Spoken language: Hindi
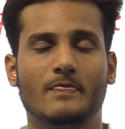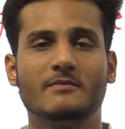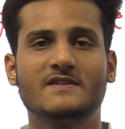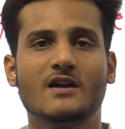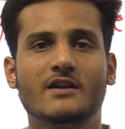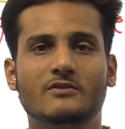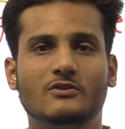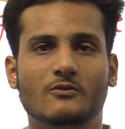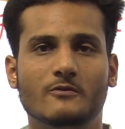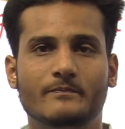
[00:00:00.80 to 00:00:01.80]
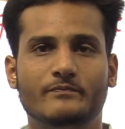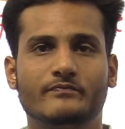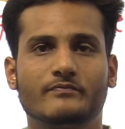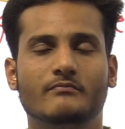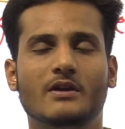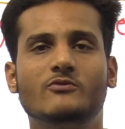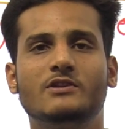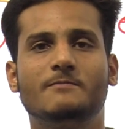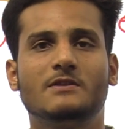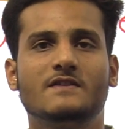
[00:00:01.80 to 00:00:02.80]
नमस्कार मित्रों मैं हूं
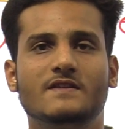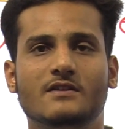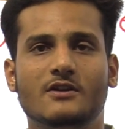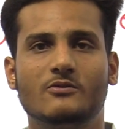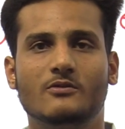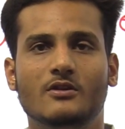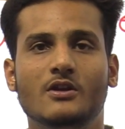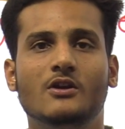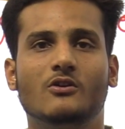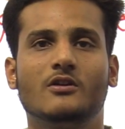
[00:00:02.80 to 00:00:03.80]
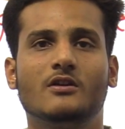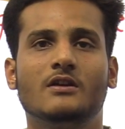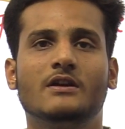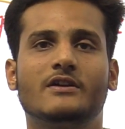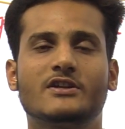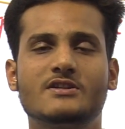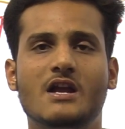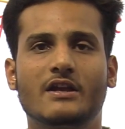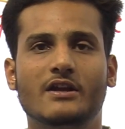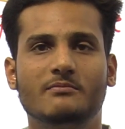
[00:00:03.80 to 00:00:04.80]
दीपेंद्र सिंह राठौड़ और
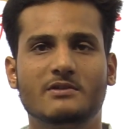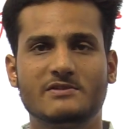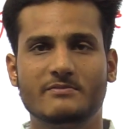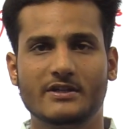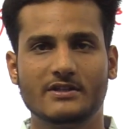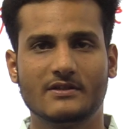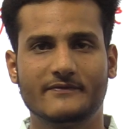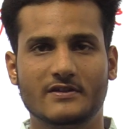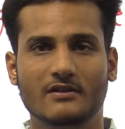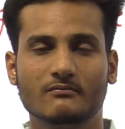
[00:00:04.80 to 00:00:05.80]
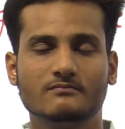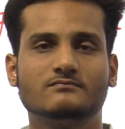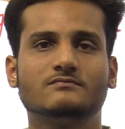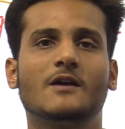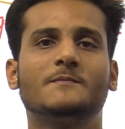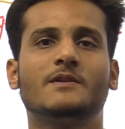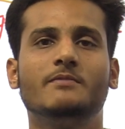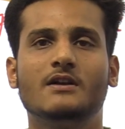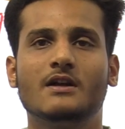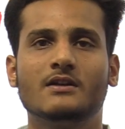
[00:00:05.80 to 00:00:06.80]
कृष्णा एकेडमी अजमेर की तरफ से आप
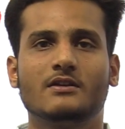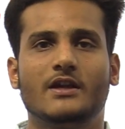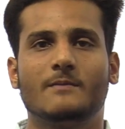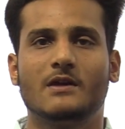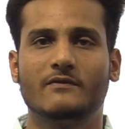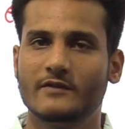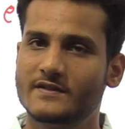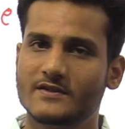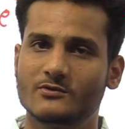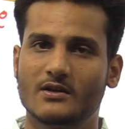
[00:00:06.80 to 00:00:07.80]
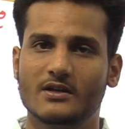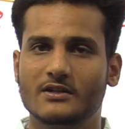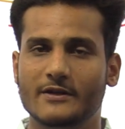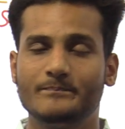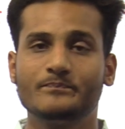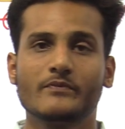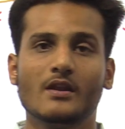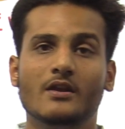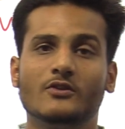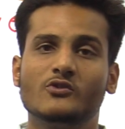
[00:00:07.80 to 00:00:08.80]
सभी का एक बार फिर से स्वागत है
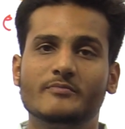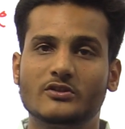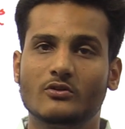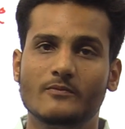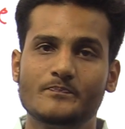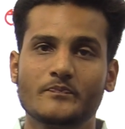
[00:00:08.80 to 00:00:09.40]
तो मित्रों